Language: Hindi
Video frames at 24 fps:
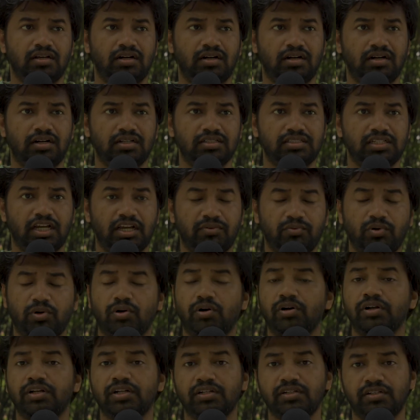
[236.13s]
चाहे वो
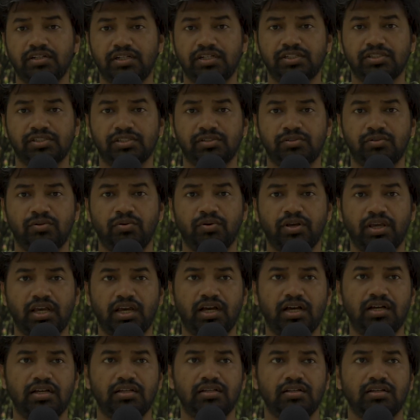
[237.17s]
कंटेंट क्रिएशन हो
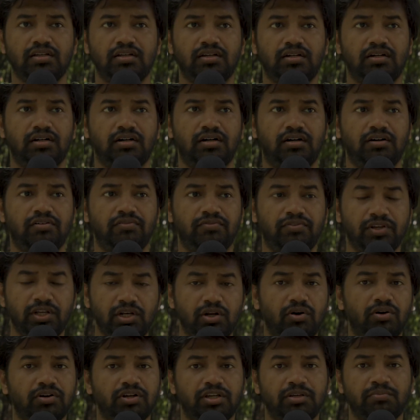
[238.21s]
गया वी
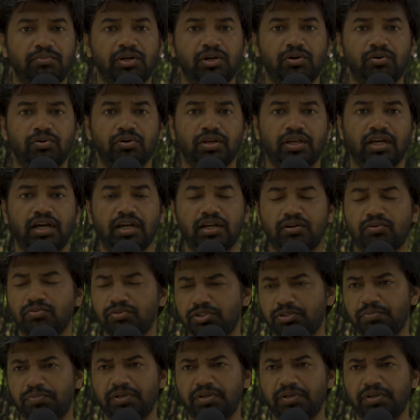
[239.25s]
लॉगिंग में हो गया कुछ